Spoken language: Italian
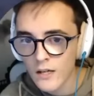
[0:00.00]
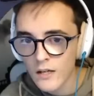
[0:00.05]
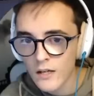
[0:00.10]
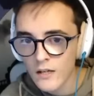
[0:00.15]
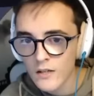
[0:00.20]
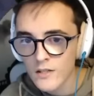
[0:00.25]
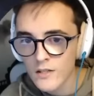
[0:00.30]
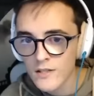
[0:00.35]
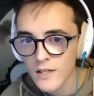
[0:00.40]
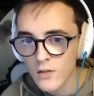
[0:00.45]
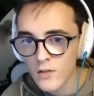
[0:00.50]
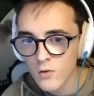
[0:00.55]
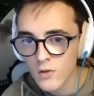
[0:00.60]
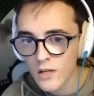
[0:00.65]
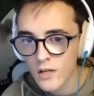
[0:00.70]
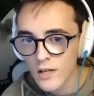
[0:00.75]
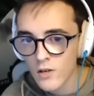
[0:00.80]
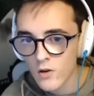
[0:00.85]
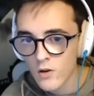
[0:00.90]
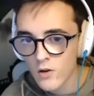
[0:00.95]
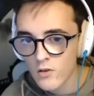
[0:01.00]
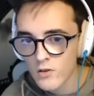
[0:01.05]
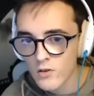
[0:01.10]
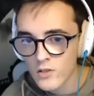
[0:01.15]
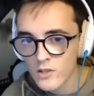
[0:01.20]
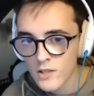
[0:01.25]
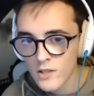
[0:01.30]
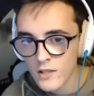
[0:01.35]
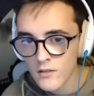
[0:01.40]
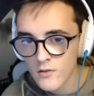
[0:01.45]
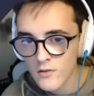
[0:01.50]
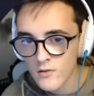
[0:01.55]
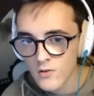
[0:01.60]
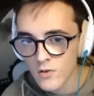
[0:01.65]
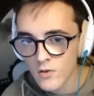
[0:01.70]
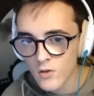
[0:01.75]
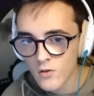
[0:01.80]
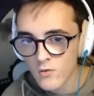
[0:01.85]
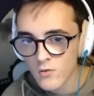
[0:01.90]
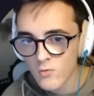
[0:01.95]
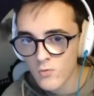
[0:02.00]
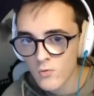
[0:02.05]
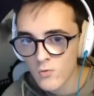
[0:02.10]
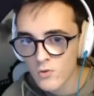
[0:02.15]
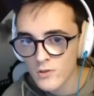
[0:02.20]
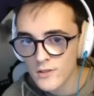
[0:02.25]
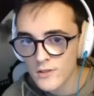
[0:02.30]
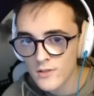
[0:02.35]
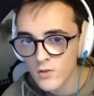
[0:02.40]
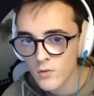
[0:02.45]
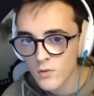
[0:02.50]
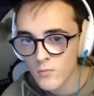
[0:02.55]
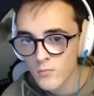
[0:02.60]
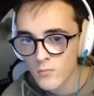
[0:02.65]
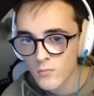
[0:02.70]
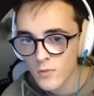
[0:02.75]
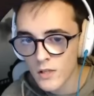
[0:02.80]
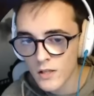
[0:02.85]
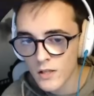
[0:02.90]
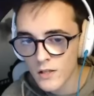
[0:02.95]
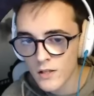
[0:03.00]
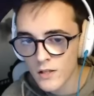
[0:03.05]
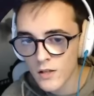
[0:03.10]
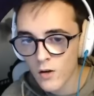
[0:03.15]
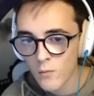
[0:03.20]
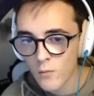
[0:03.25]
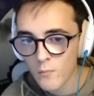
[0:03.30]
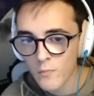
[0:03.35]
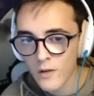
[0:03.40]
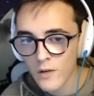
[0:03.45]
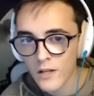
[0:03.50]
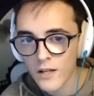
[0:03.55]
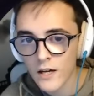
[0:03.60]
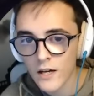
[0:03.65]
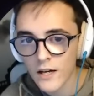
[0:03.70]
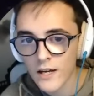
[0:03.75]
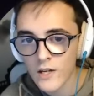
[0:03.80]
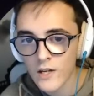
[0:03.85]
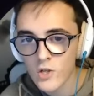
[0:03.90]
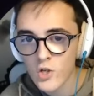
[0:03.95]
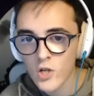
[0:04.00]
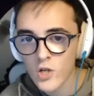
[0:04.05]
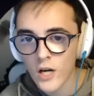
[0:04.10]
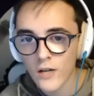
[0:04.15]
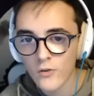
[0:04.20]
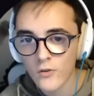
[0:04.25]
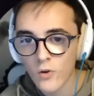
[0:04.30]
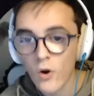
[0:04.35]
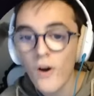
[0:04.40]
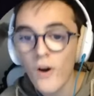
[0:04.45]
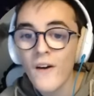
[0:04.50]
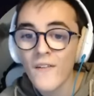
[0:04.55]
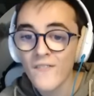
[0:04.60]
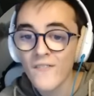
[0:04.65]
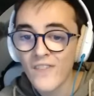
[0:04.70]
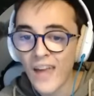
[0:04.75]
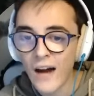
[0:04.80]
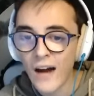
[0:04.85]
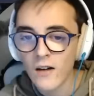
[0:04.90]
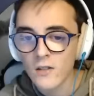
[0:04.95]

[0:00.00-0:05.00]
Se non che io sento uno zombie che ho appena cacciato via.